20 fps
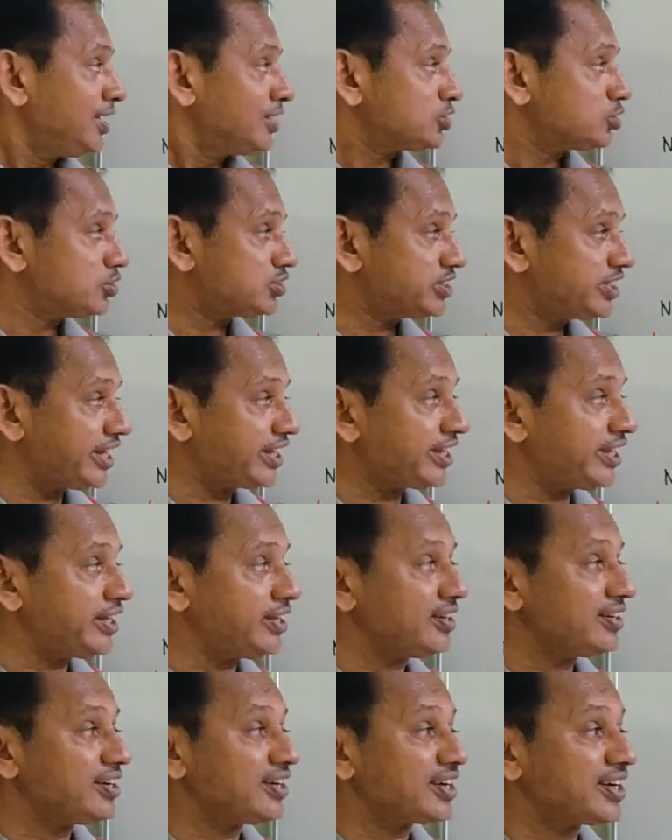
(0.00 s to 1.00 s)
ஸோ சீக்கிங்
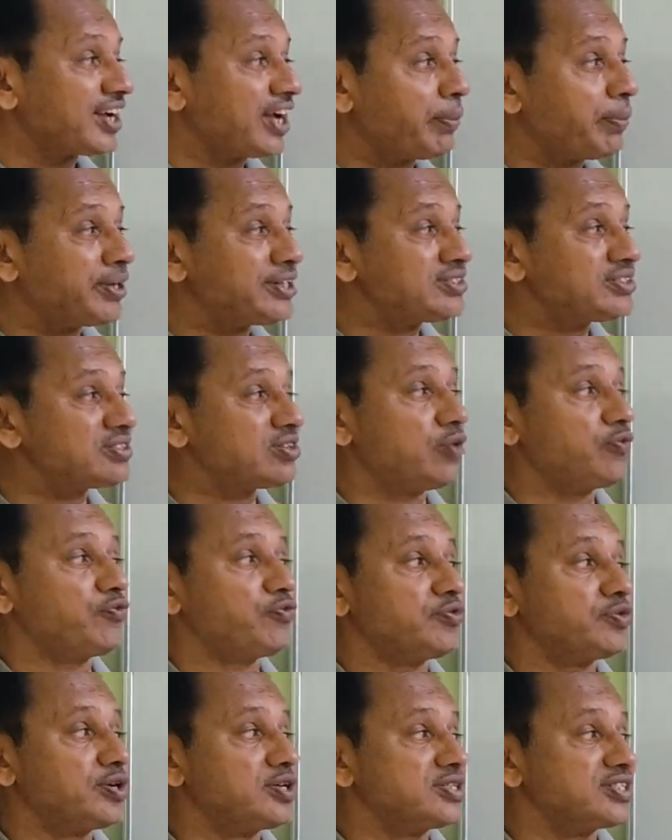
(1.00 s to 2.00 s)
கமெண்ட்ஸ் ஆஃப்
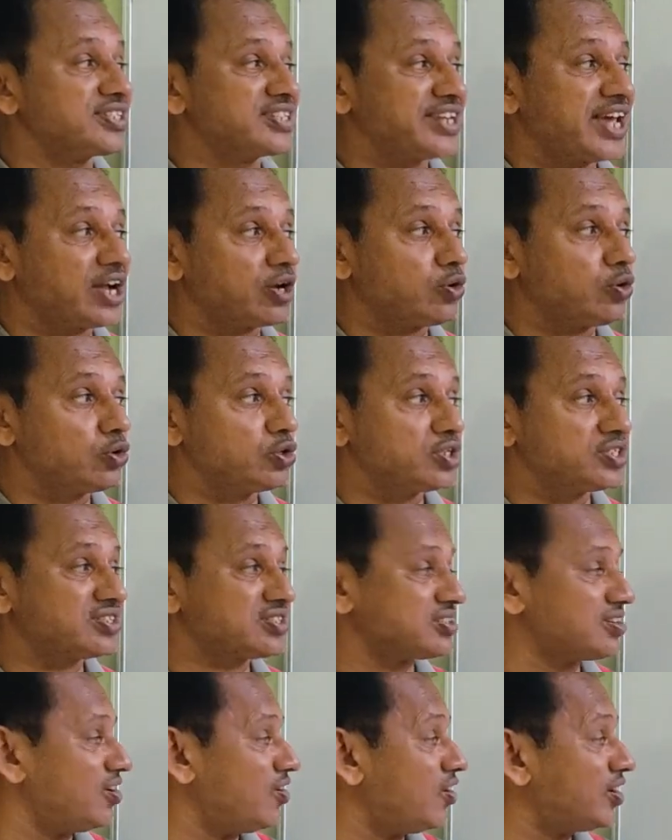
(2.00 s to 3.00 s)
ஸ்டேக் ஹோல்டர்ஸ்
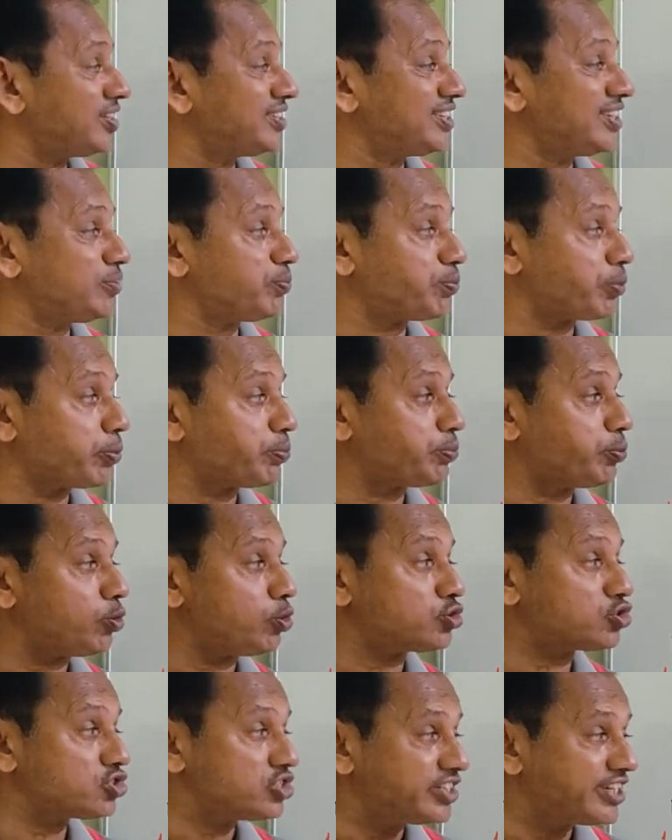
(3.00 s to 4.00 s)
ஆன் த
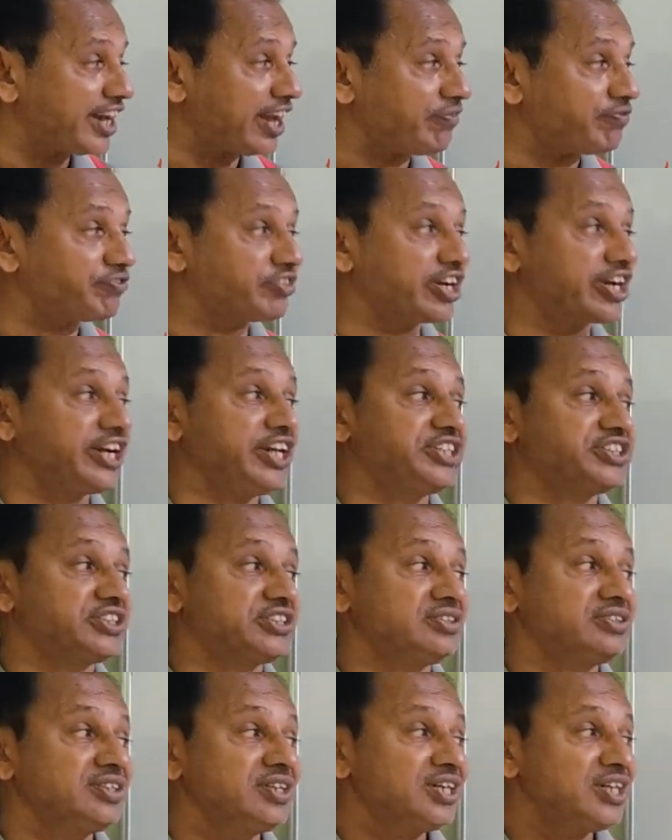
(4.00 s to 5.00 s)
ப்ரப்போஸ் டிராஃப்ட்
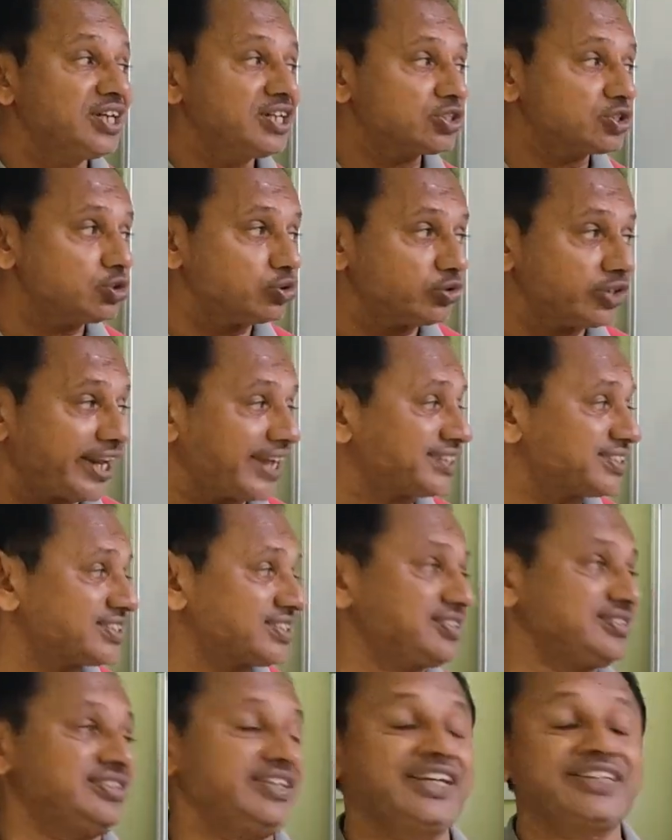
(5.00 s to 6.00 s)
ரெகுலேஷன் டு
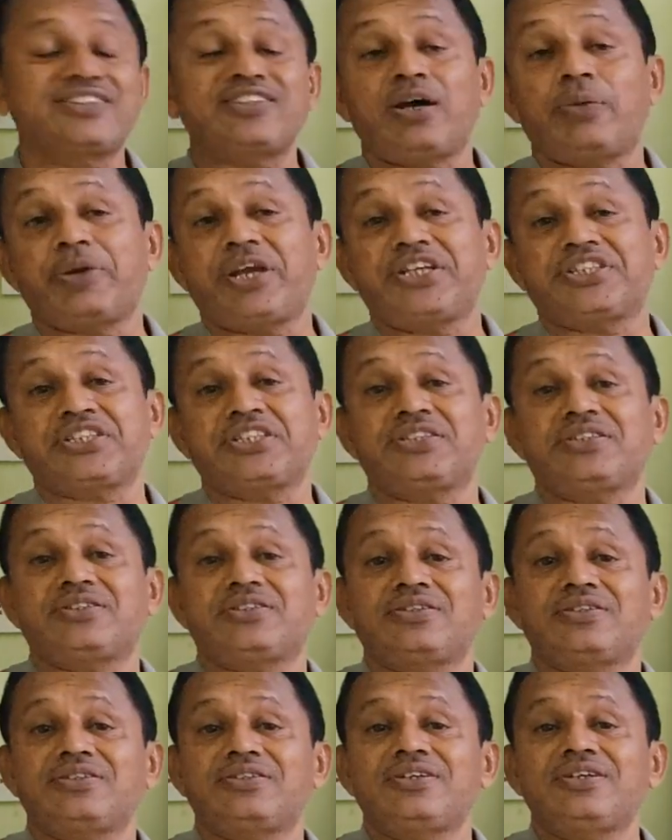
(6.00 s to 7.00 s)
நெக்ஸ்ட் எக்ஸாமினேஷன்
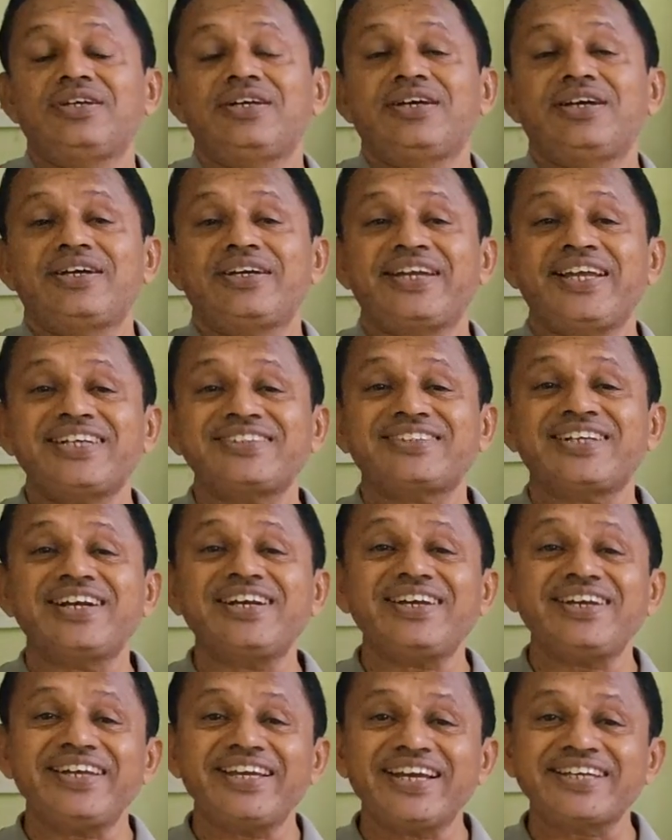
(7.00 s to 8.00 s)
நேஷனல்
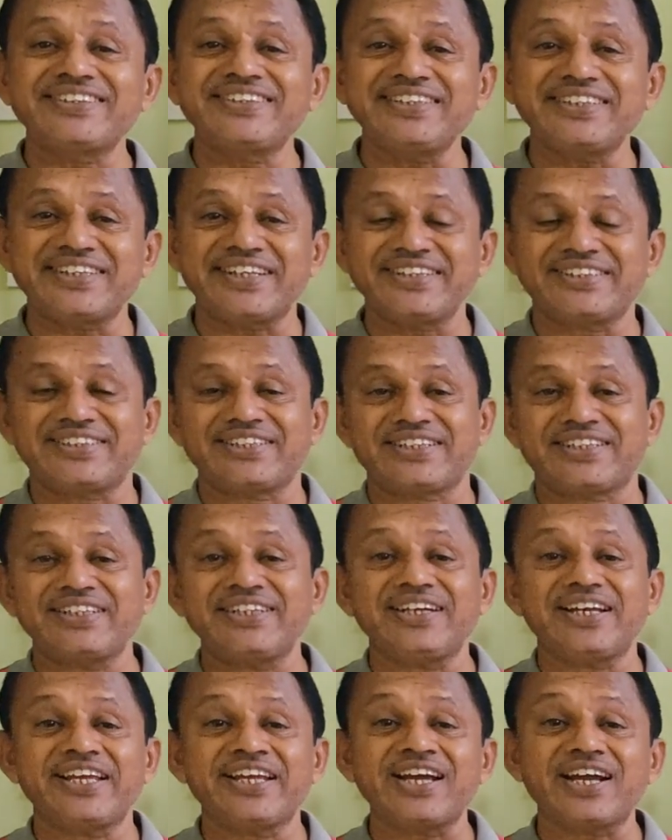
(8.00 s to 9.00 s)
எக்ஸிட் டெஸ்ட்டுக்கு
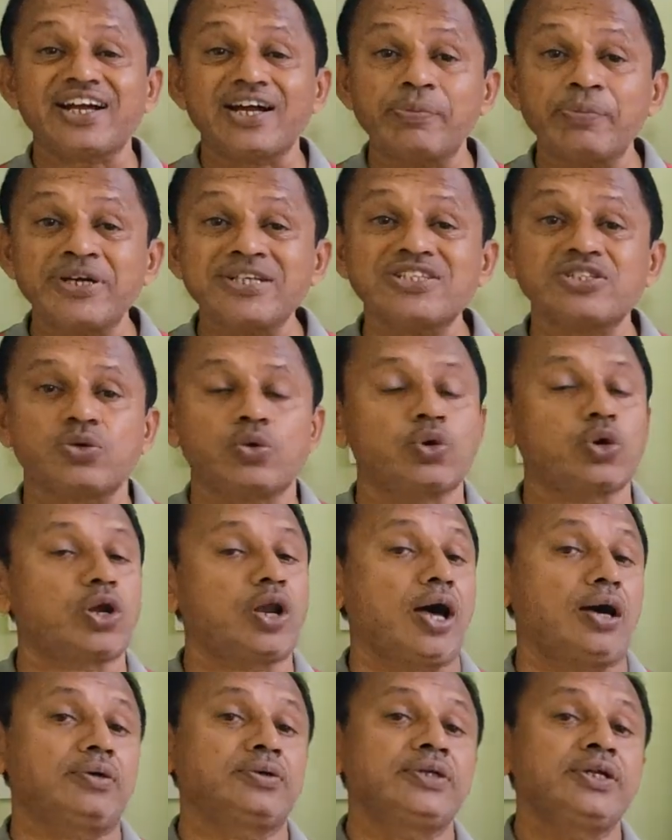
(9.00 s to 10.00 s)
நீங்கள் கமெண்ட்ஸ்
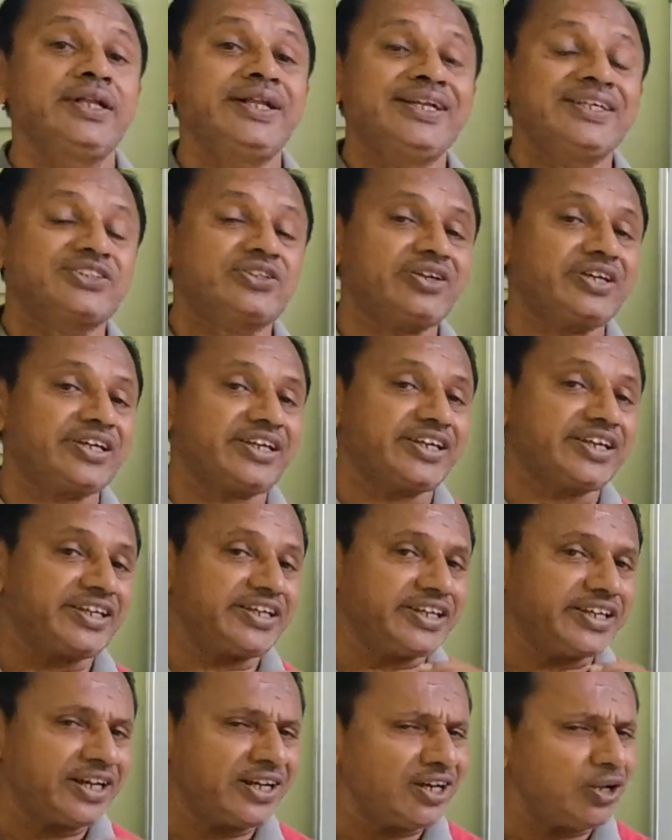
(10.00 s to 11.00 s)
கொடுக்கலாம் ஸோ
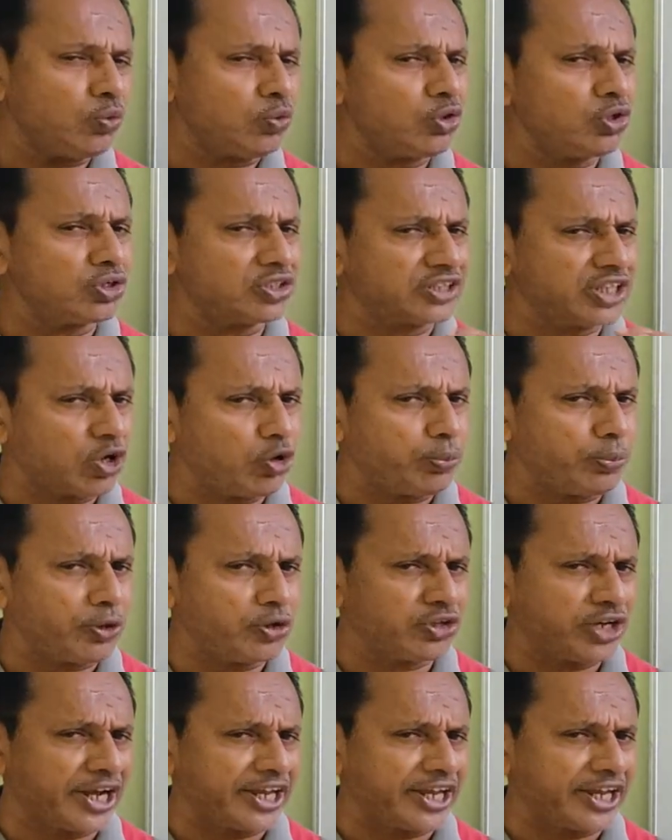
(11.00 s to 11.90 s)
என்ன உங்களுக்கு தேவைப்படுதுன்னு